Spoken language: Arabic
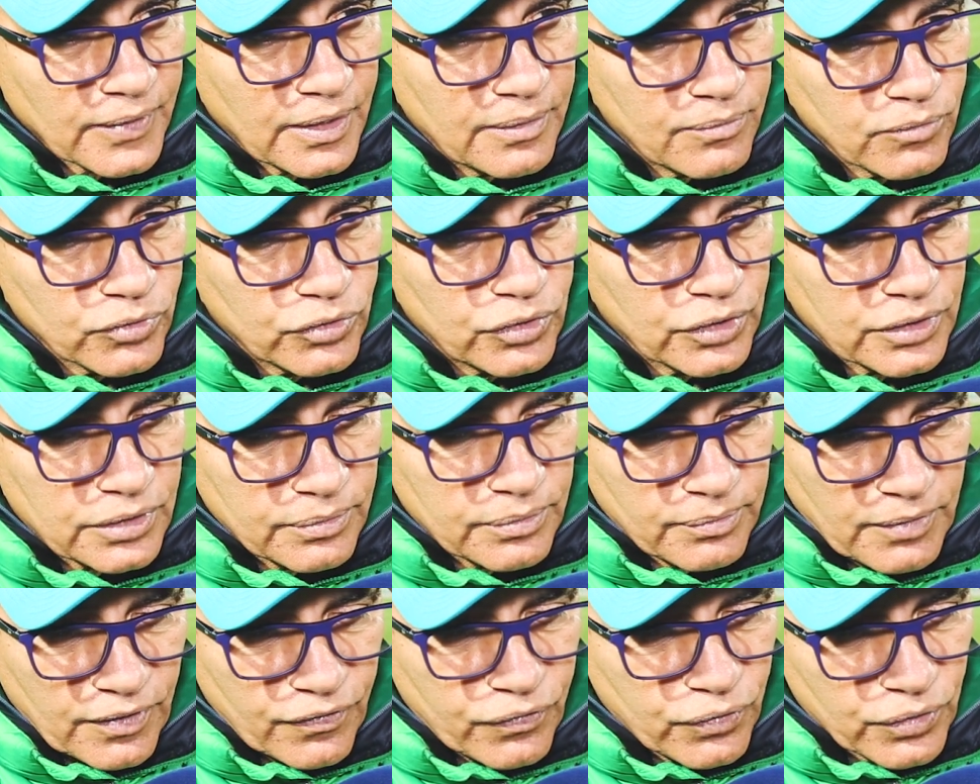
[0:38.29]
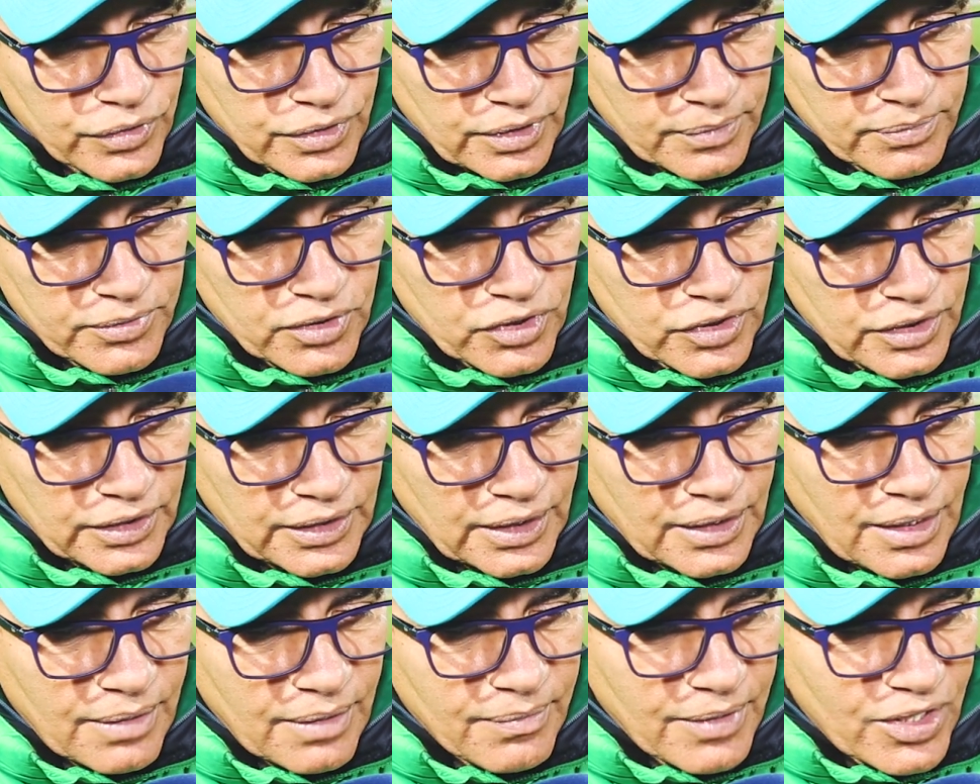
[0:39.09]
مده ما يفوت 15
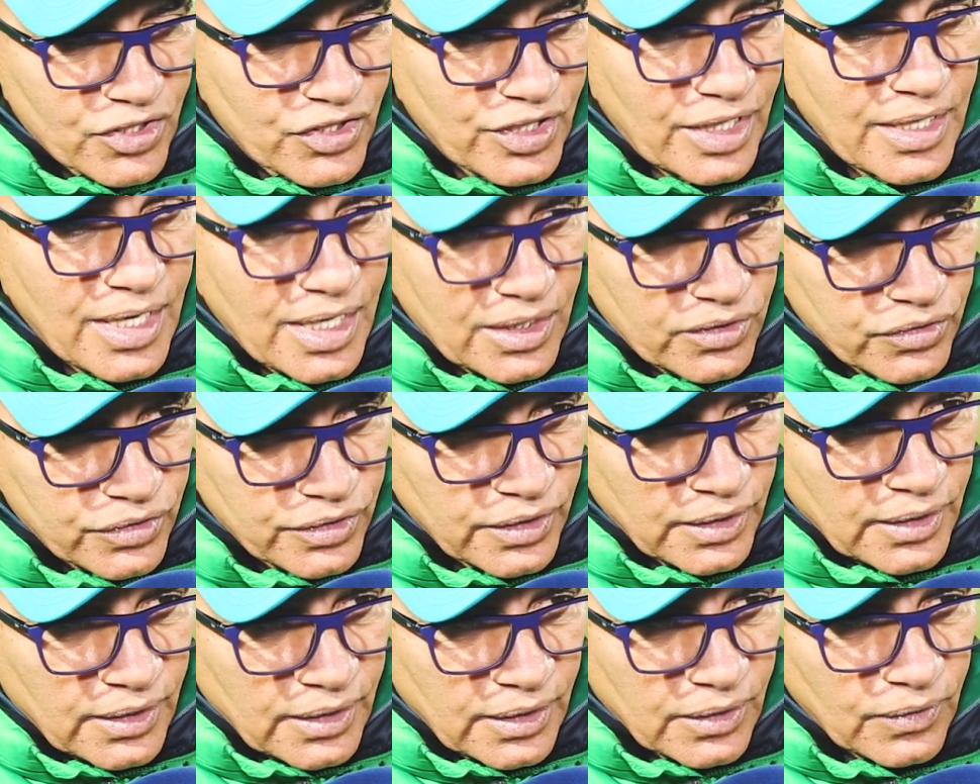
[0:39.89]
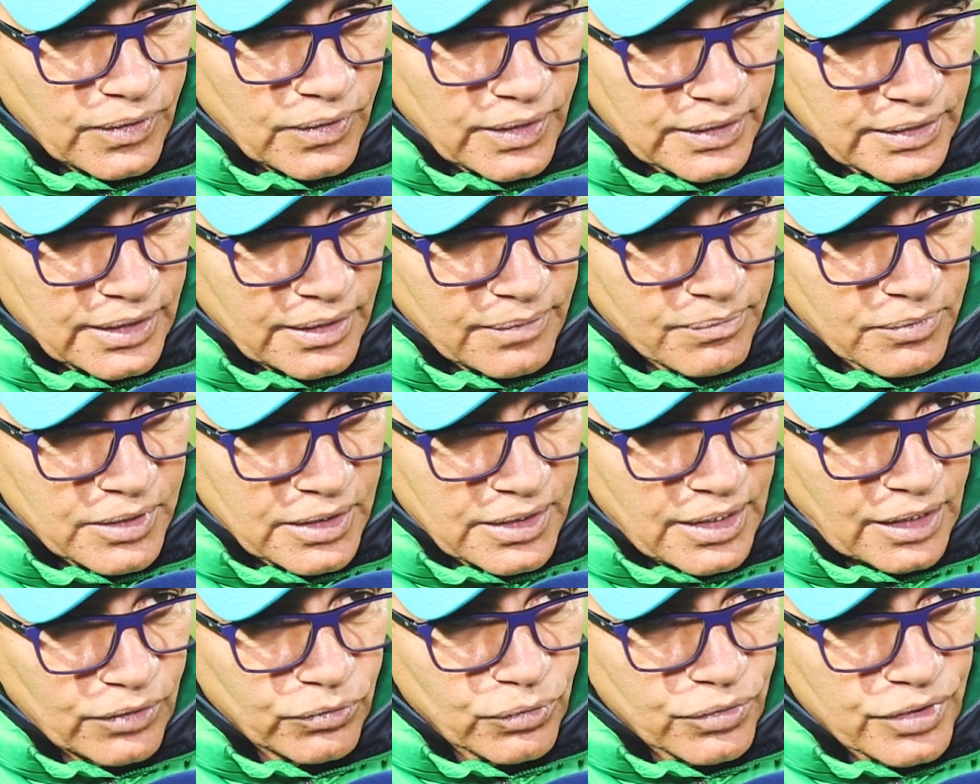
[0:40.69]
دقيقه ما رجعناش وهذا
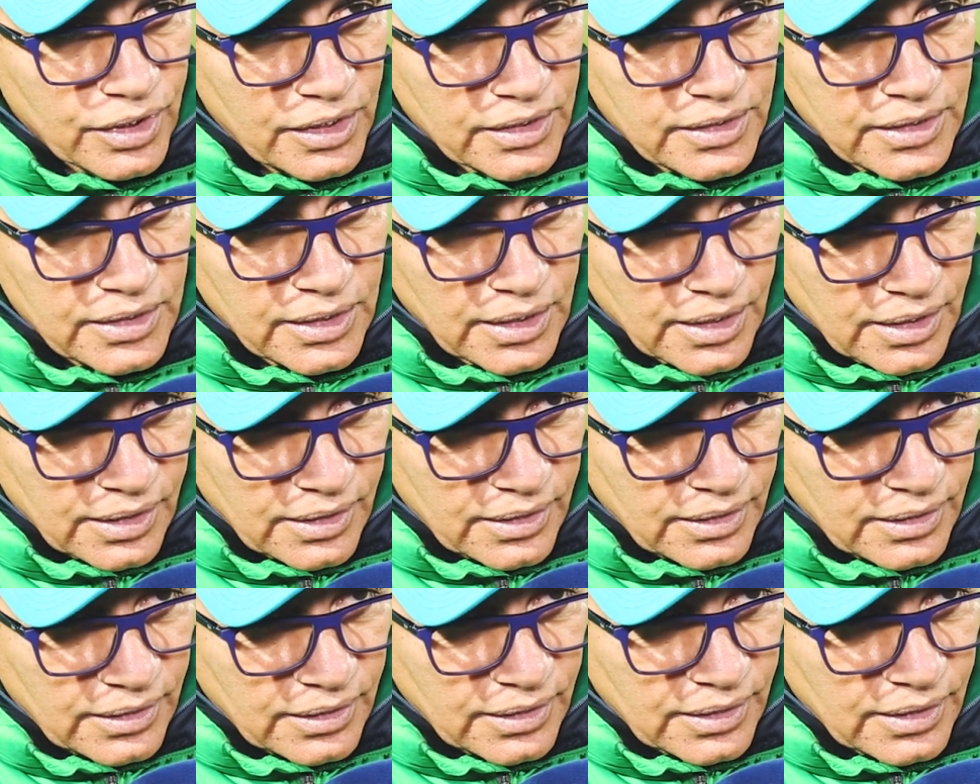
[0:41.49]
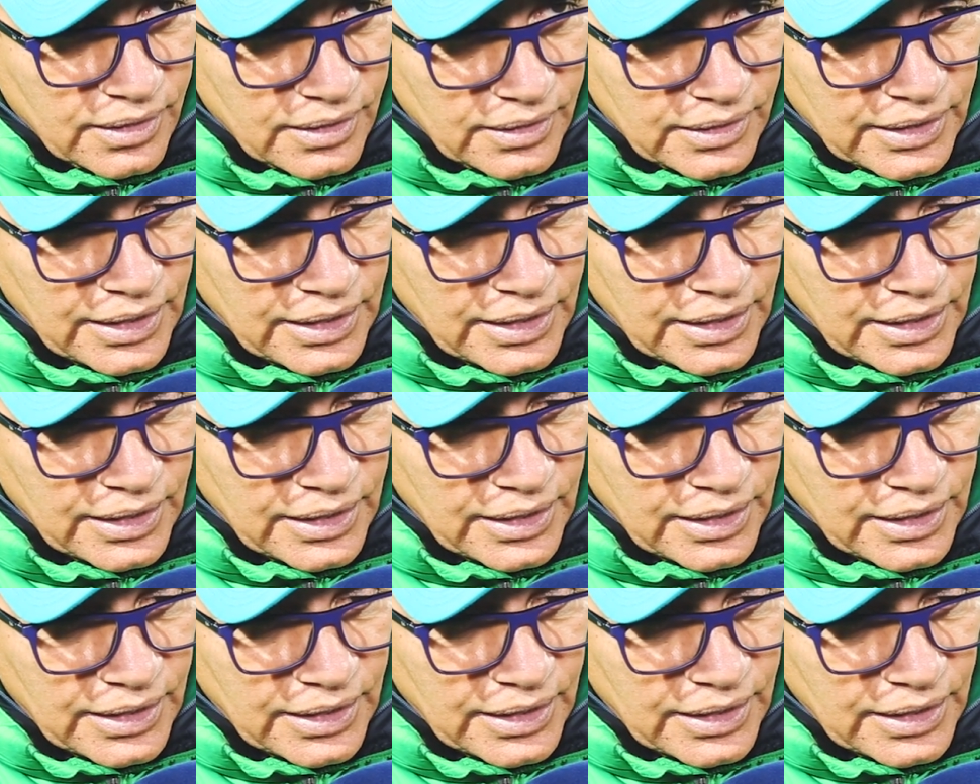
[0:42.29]
يمكن عنده تاثير آه،